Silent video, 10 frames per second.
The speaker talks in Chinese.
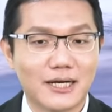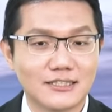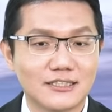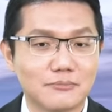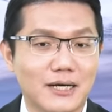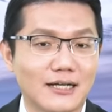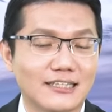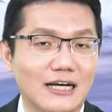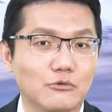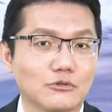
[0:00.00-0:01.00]
百四十八的
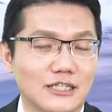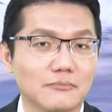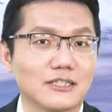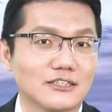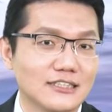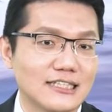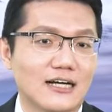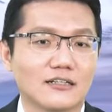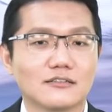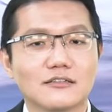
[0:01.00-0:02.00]
大户成本之上
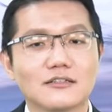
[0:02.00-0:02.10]
了。